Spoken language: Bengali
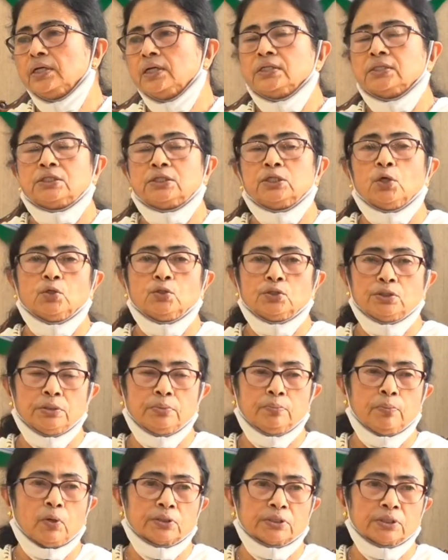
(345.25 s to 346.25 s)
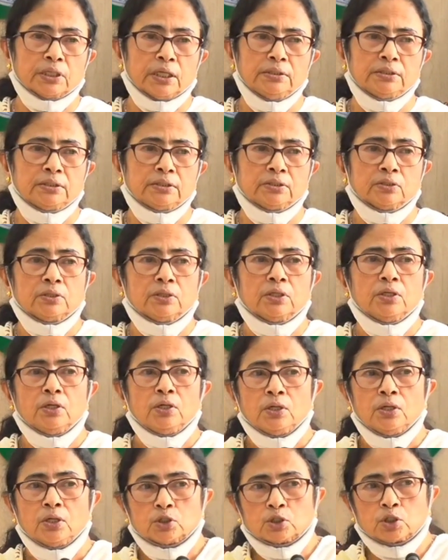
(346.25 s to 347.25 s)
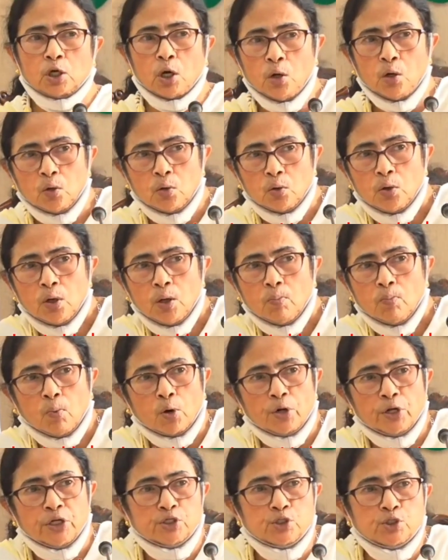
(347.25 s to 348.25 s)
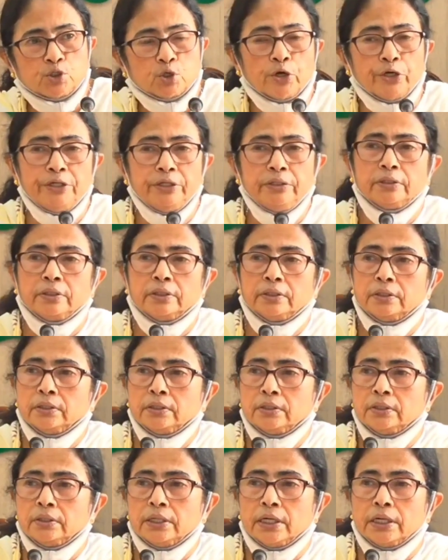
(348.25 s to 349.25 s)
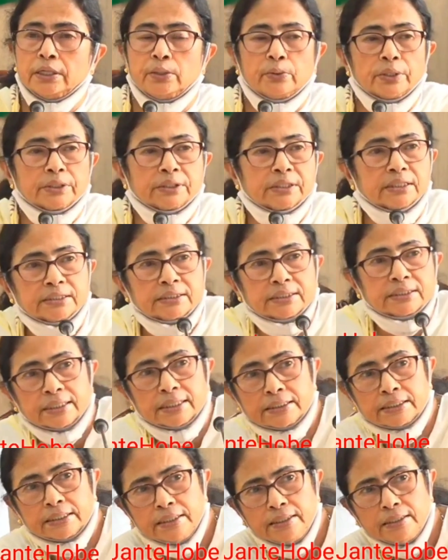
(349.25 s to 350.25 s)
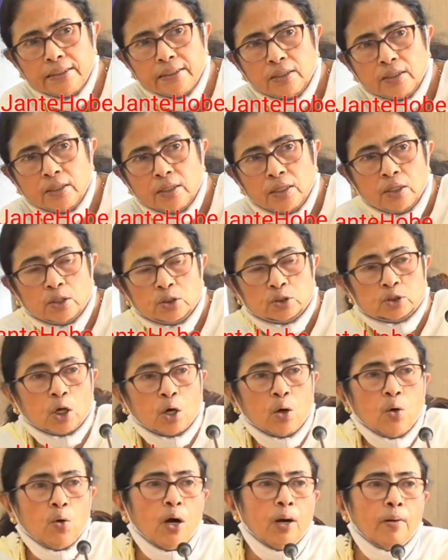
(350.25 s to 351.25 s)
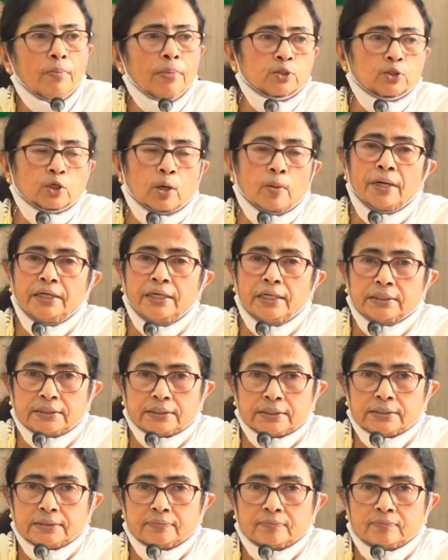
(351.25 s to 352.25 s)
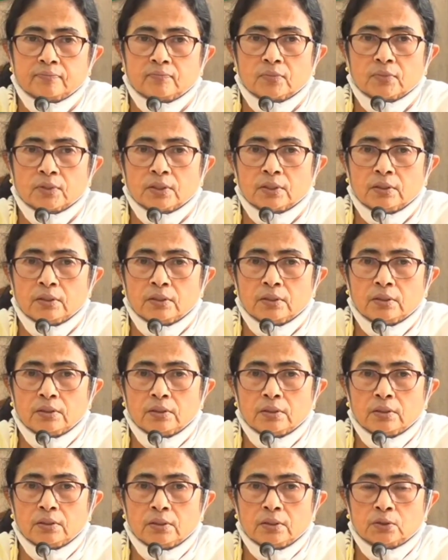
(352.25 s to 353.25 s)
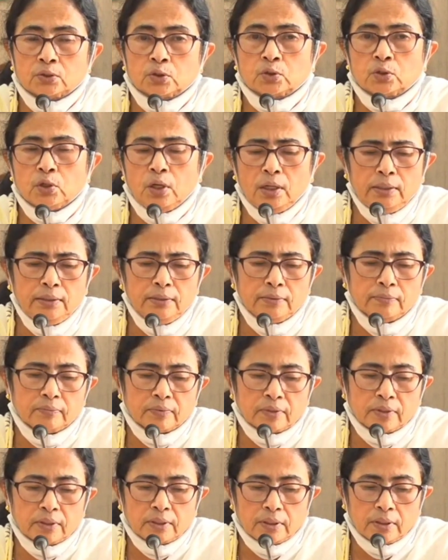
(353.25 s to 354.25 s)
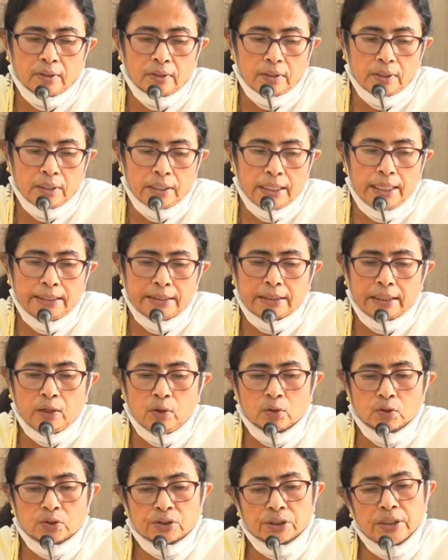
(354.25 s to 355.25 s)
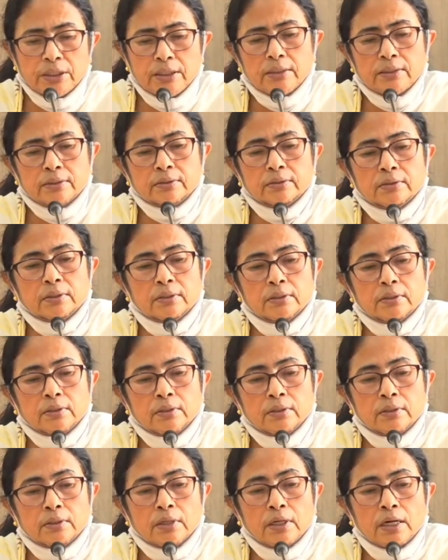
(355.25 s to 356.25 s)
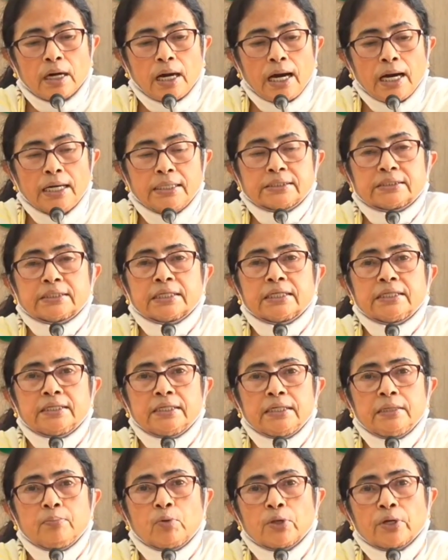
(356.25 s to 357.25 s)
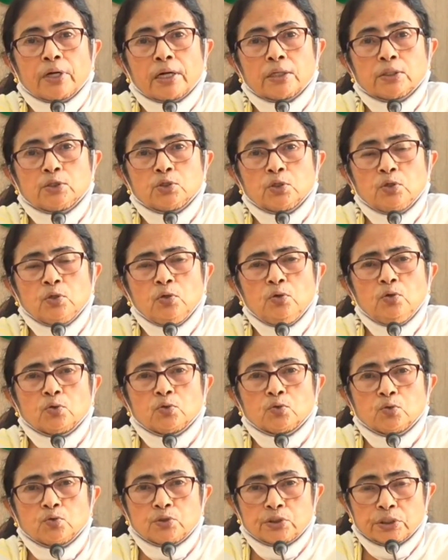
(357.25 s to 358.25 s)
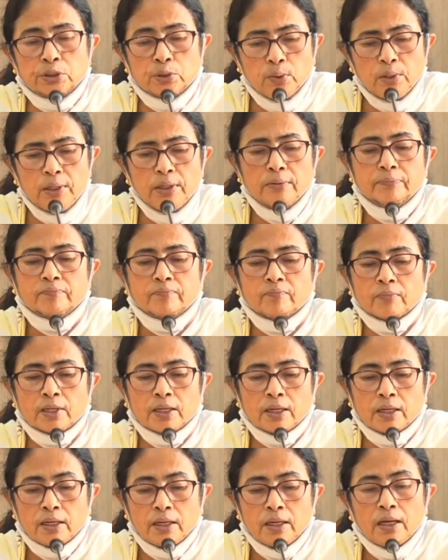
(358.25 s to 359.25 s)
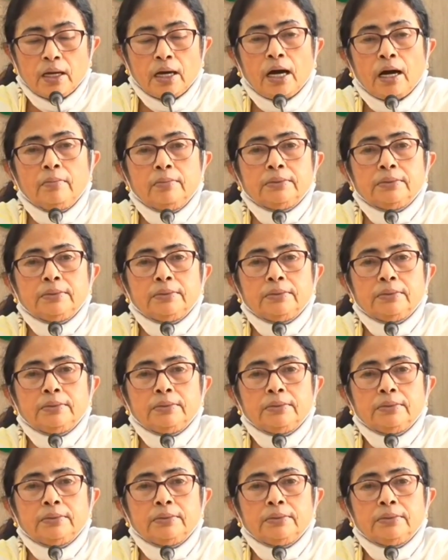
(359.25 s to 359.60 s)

চিরঞ্জিত ভট্টাচার্য সহ মনীষ জৈন এডুকেশন সেক্রেটারি সহ আমরা সবাই আছি সুতরাং এইটা হচ্ছে হায়ার সেকেন্ডারি পরীক্ষার জন্য নতুন শিডিউল আমি